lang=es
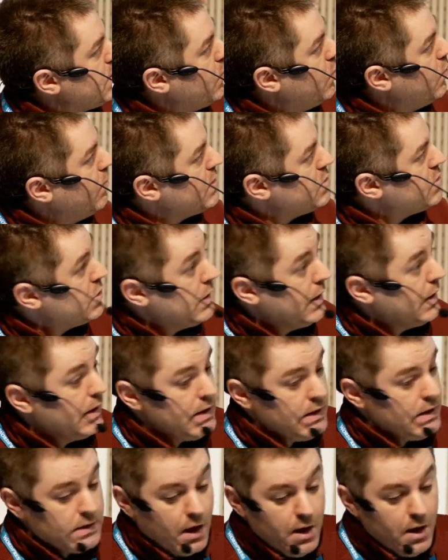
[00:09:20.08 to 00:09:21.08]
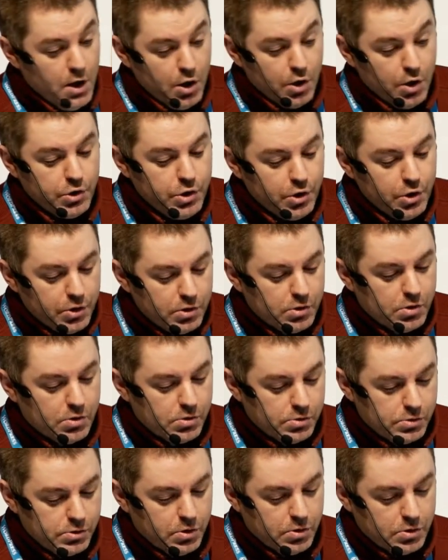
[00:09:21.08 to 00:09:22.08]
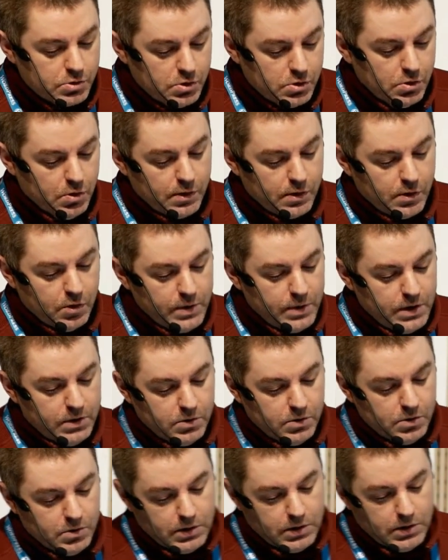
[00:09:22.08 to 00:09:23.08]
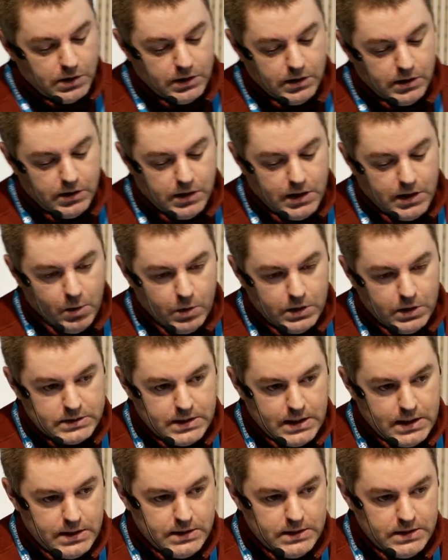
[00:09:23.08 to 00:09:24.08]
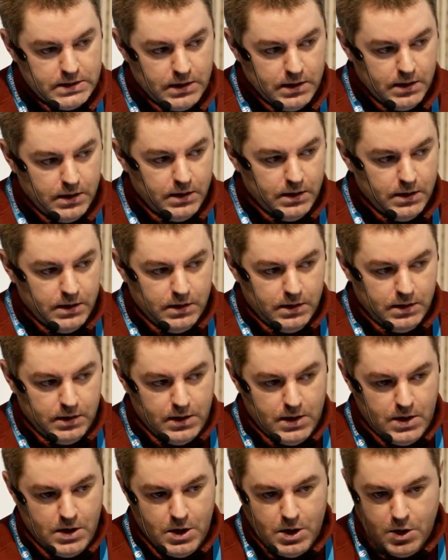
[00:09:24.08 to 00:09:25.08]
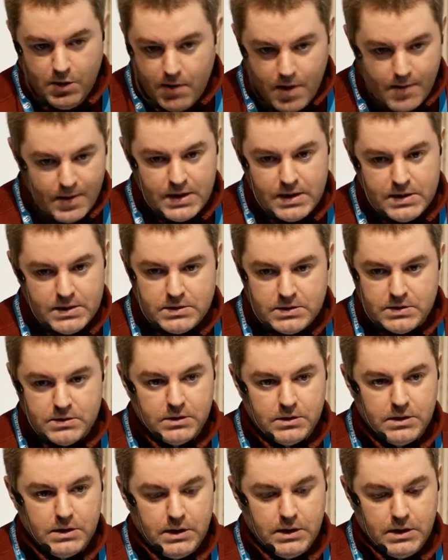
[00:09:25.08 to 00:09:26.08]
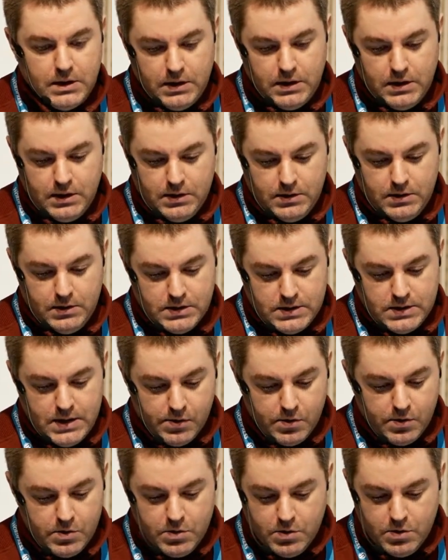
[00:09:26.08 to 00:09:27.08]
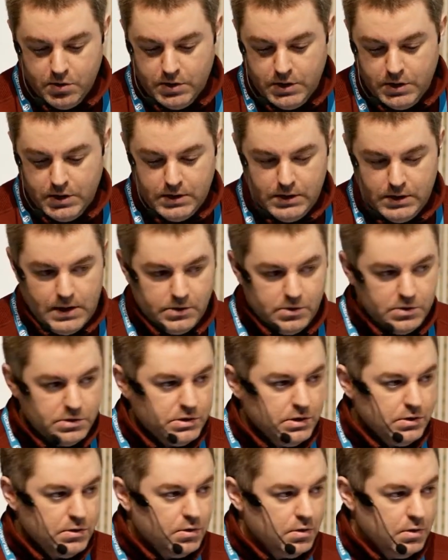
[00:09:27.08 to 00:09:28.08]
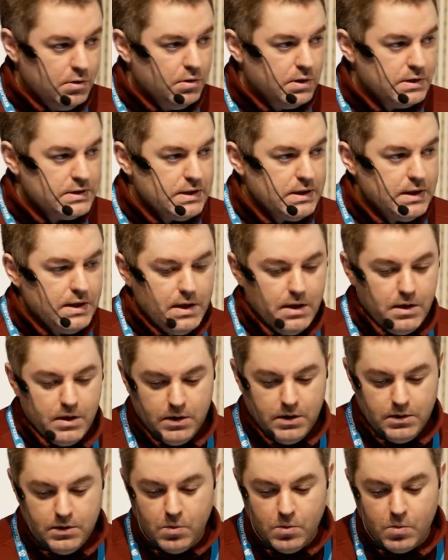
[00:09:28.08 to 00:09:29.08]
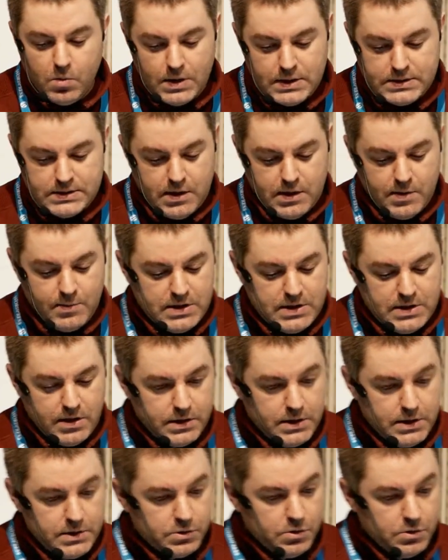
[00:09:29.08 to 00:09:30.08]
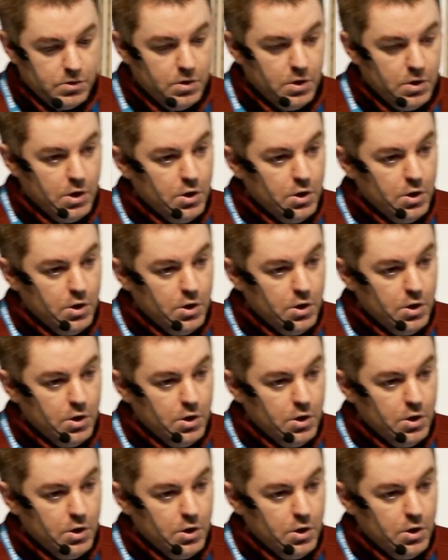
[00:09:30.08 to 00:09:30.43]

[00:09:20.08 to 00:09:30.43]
algún paso si queréis. Yo no, os lo recomiendo, eh, aunque seáis el no va más del desarrollo, del diagnóstico, de lo que sea. Nunca está de más hacer esto,